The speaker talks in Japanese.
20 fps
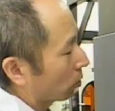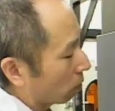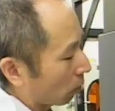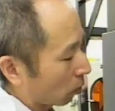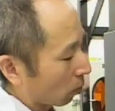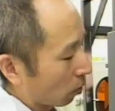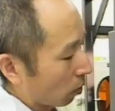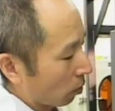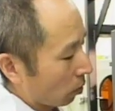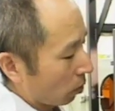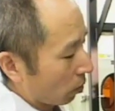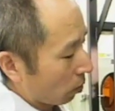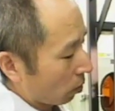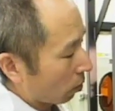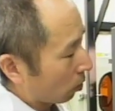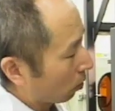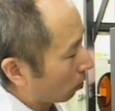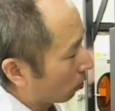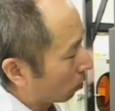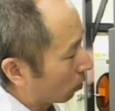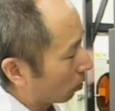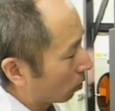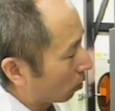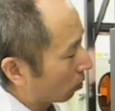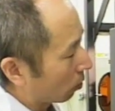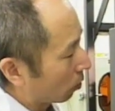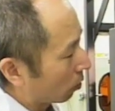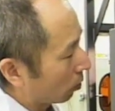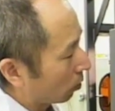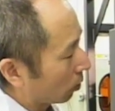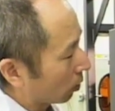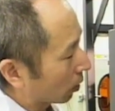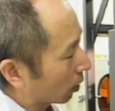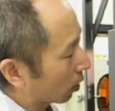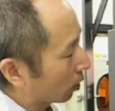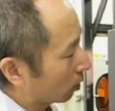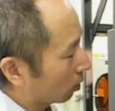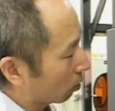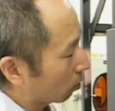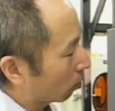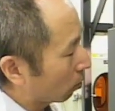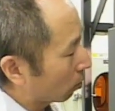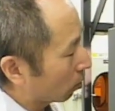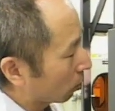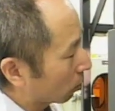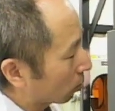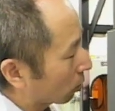の光の